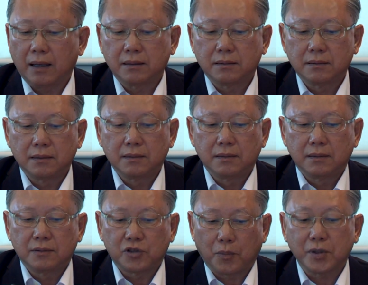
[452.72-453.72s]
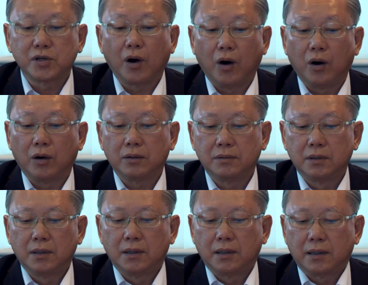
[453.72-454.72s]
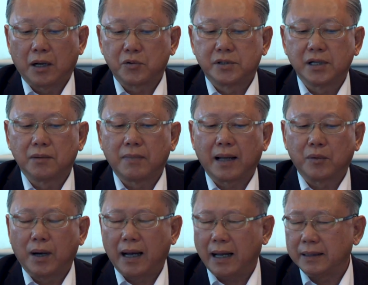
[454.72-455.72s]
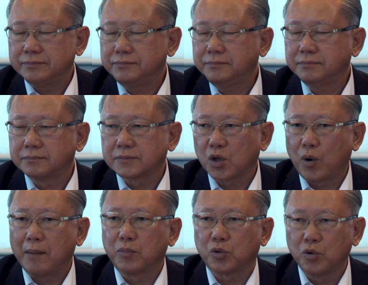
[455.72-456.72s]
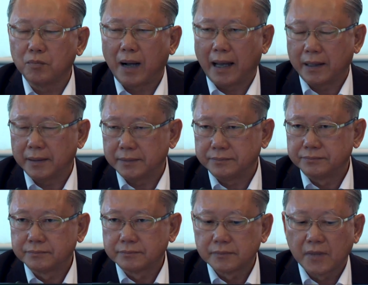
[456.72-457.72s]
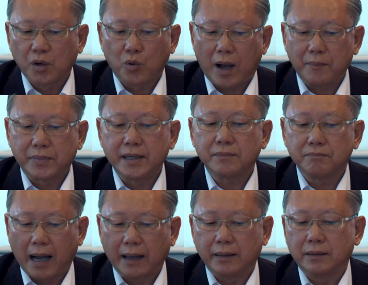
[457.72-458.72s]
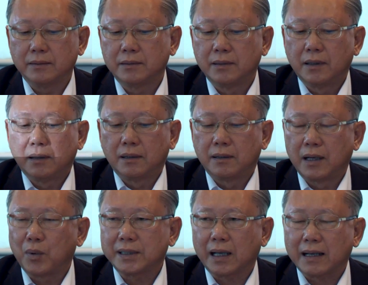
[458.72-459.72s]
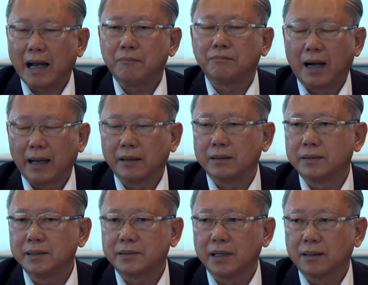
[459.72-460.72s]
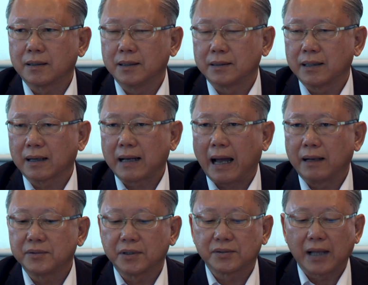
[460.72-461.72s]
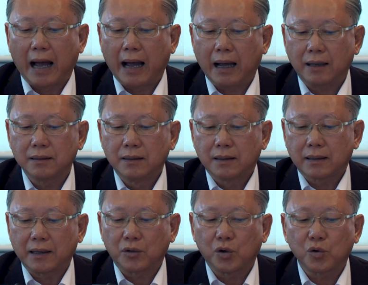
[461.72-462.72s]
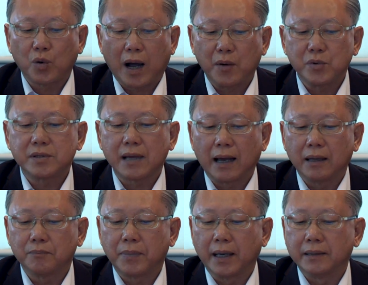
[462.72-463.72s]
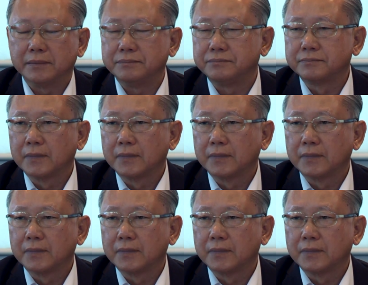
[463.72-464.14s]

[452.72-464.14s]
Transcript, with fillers: แก่สปช.เราเชื่อมั่นว่าความรู้ใหม่ความคิดใหม่นวัตกรรมใหม่ที่จะเกิดจากการศึกษาการค้นคว้าวิจัยเป็น